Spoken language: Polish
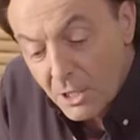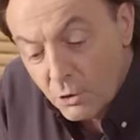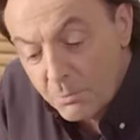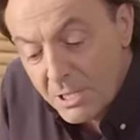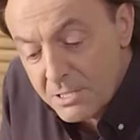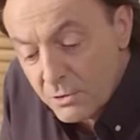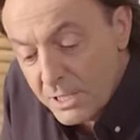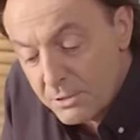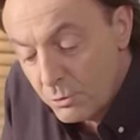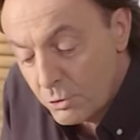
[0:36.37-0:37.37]
To mięso
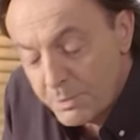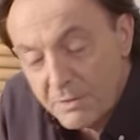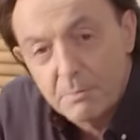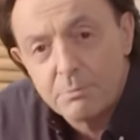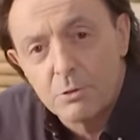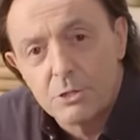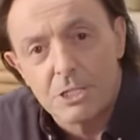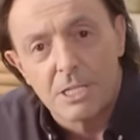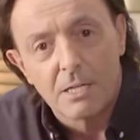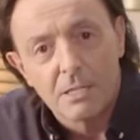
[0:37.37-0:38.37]
jest już prawie pół
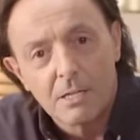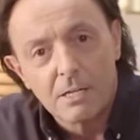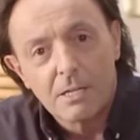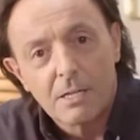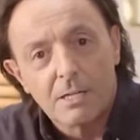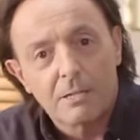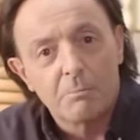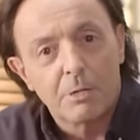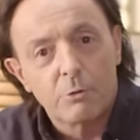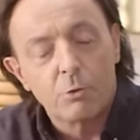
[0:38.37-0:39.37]
godzina na
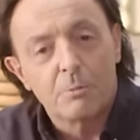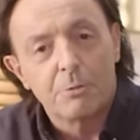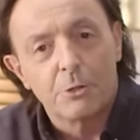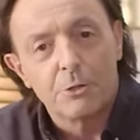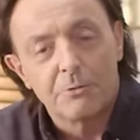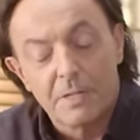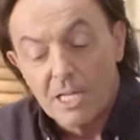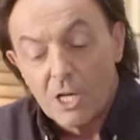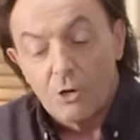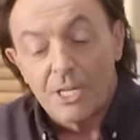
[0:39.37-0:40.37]
temperaturę pokojową.
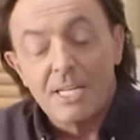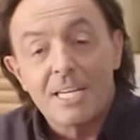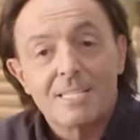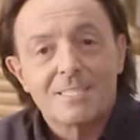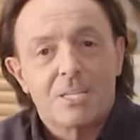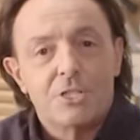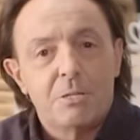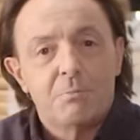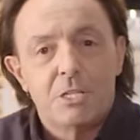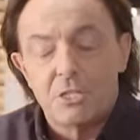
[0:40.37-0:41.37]
Ona nie jest
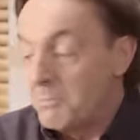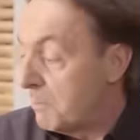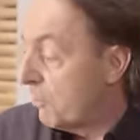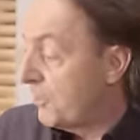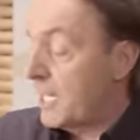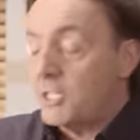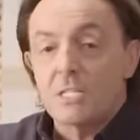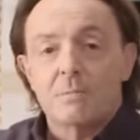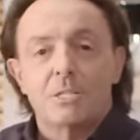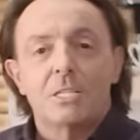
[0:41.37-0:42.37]
zimne, zimne, bo w
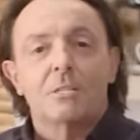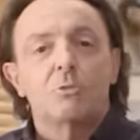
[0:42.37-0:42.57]
trakcie smażenia